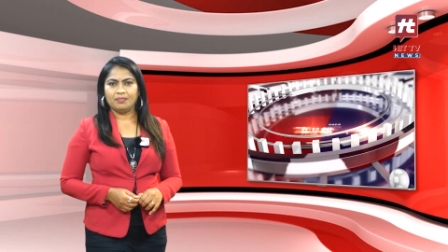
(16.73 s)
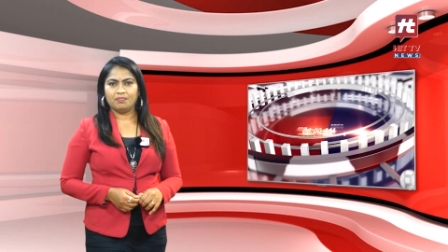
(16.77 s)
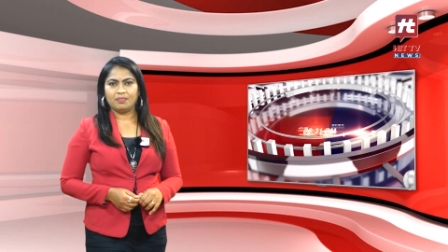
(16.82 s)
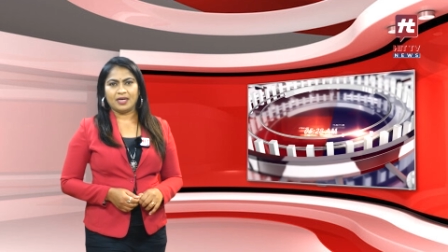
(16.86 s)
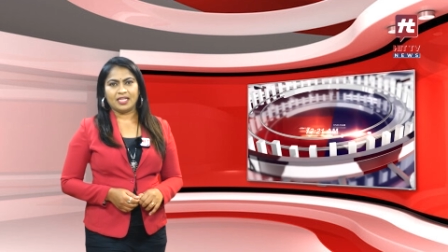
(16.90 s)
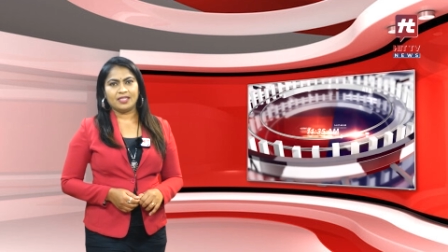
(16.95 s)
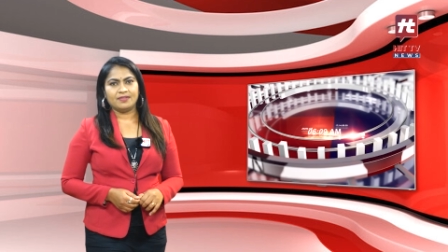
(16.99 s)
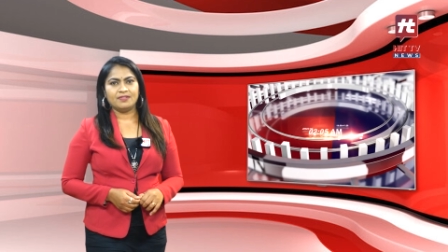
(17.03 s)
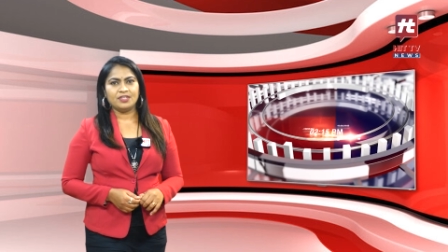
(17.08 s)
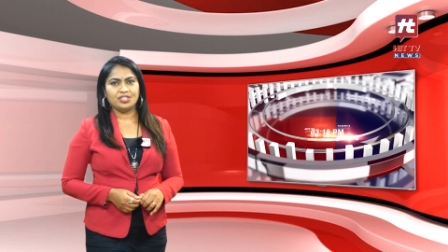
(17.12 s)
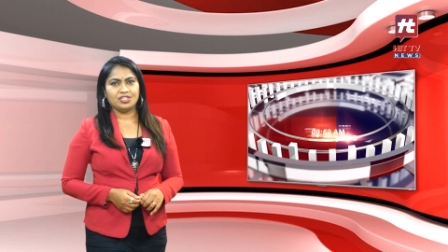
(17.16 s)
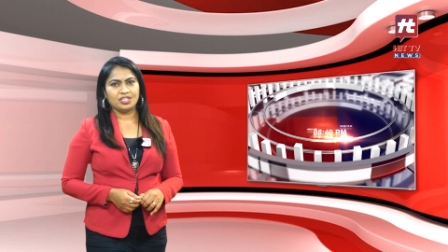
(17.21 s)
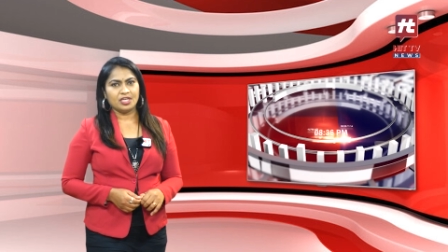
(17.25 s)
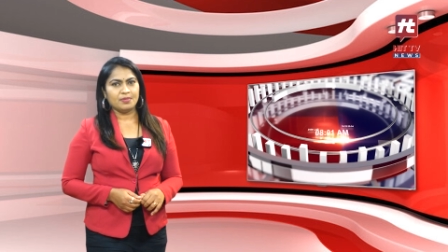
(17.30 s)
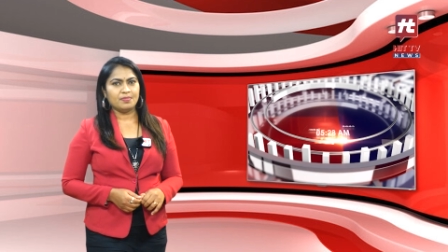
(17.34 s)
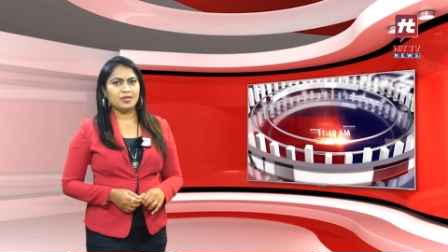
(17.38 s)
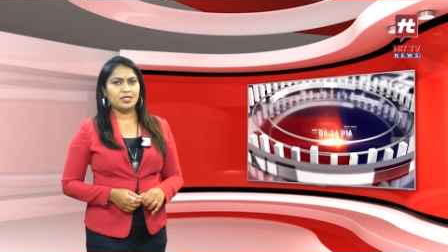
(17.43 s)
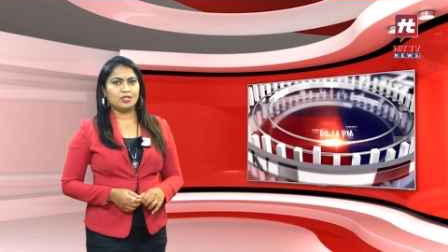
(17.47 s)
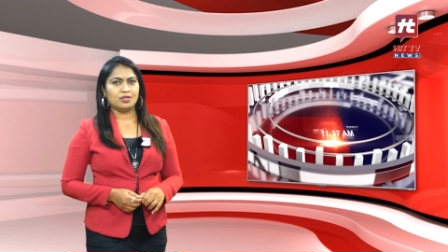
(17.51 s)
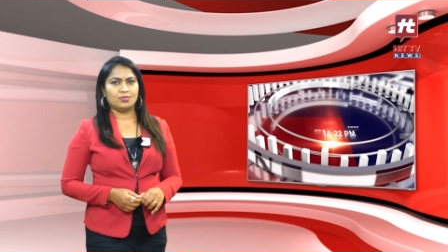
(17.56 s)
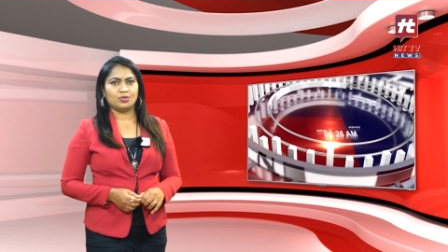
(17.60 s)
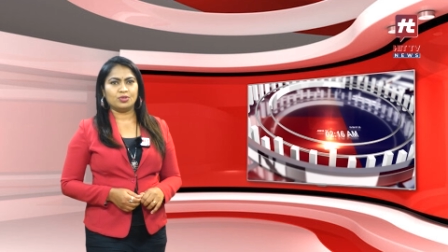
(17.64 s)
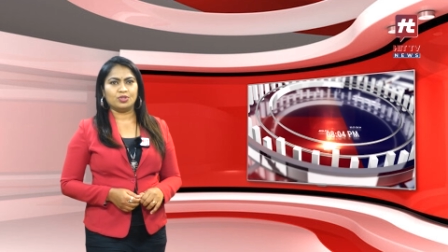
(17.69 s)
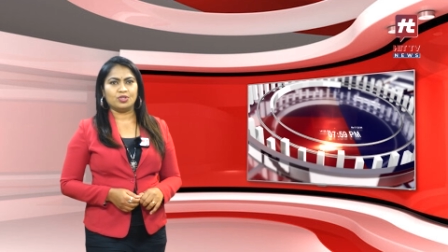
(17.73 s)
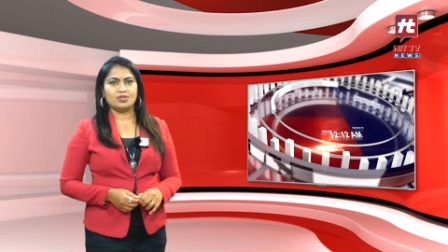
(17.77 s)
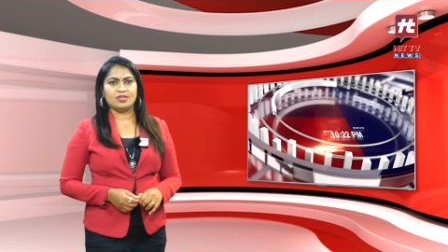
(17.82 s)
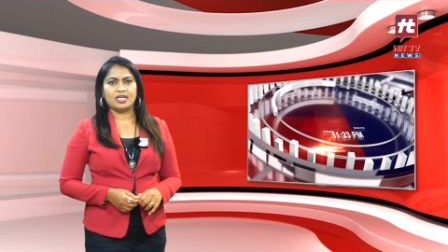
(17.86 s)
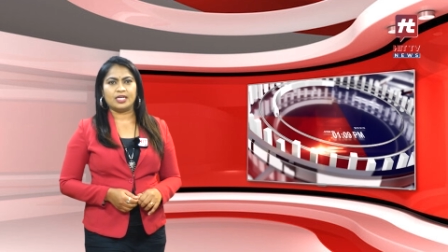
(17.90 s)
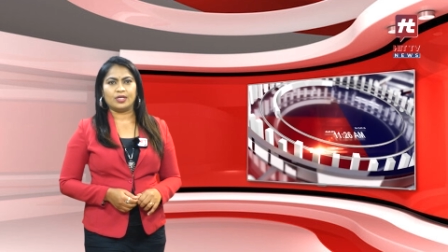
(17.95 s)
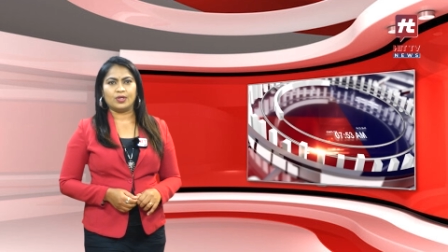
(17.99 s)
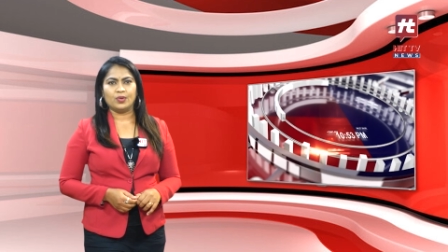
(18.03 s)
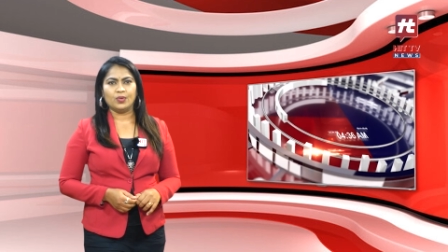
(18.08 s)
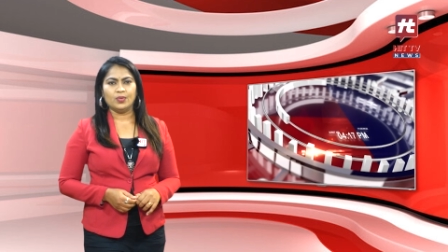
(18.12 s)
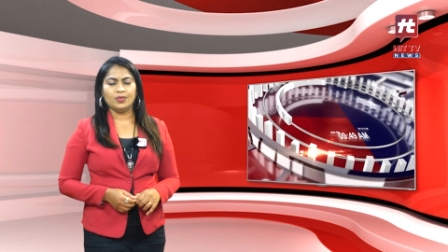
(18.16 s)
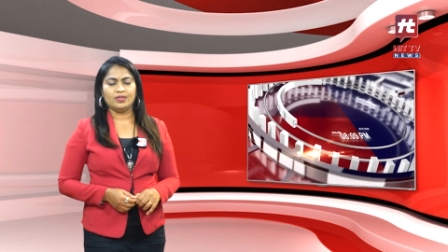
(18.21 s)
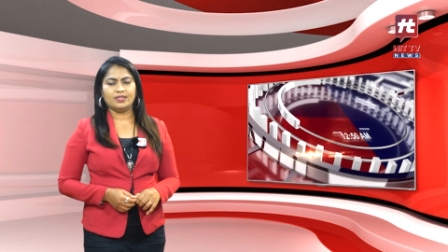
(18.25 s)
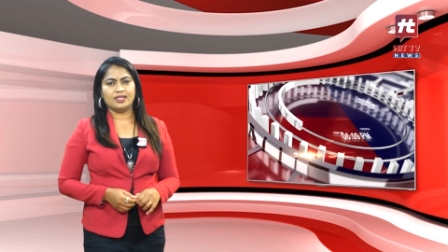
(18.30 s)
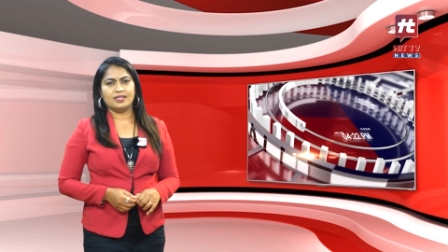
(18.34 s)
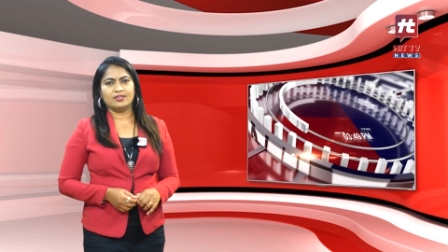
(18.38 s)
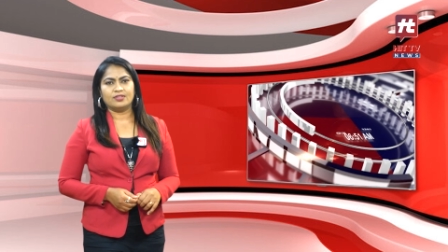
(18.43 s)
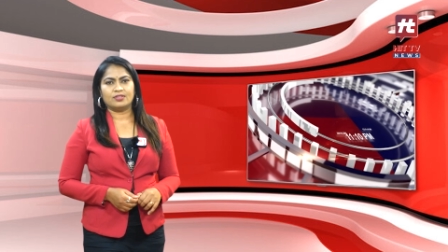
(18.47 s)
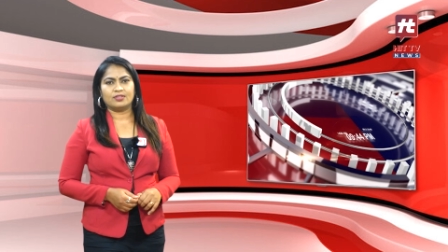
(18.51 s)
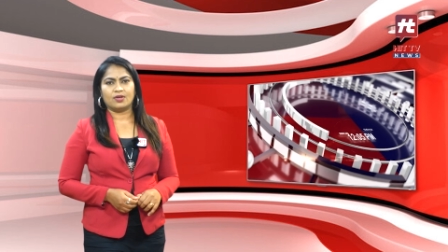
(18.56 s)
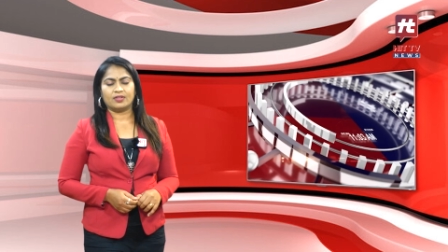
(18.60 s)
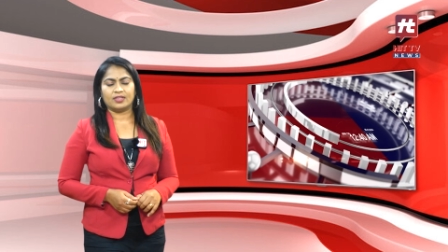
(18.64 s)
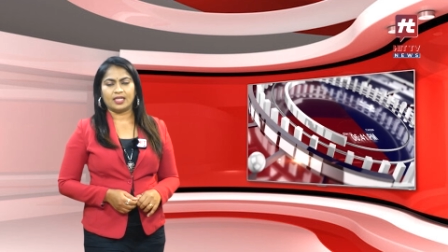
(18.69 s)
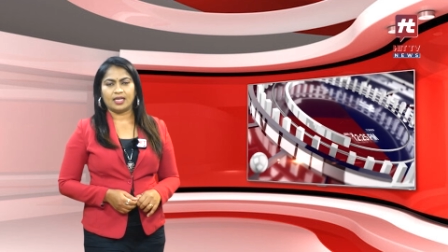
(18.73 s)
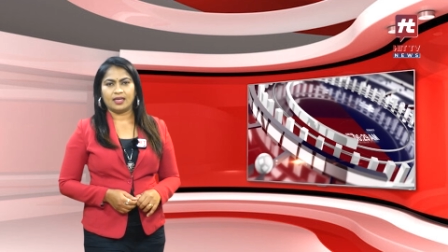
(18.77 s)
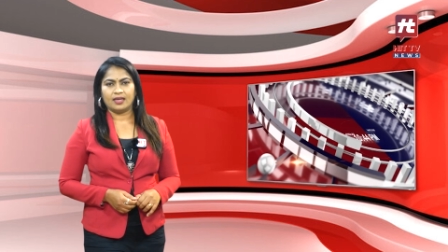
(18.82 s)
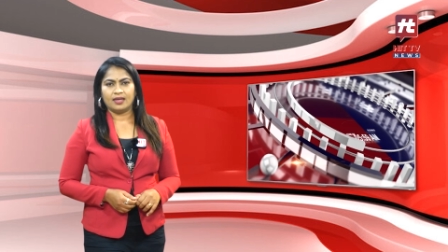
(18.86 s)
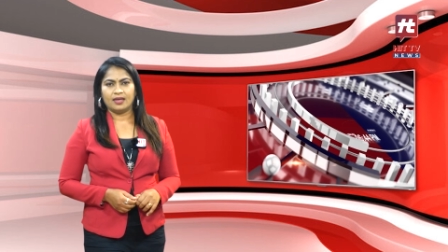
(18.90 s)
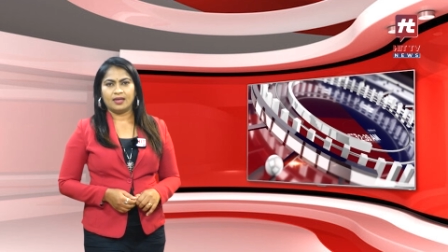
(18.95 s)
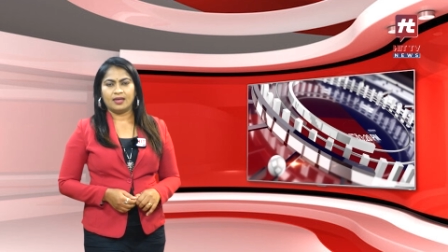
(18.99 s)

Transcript: పదవి చేపట్టబోతున్నట్లు తెలుస్తోంది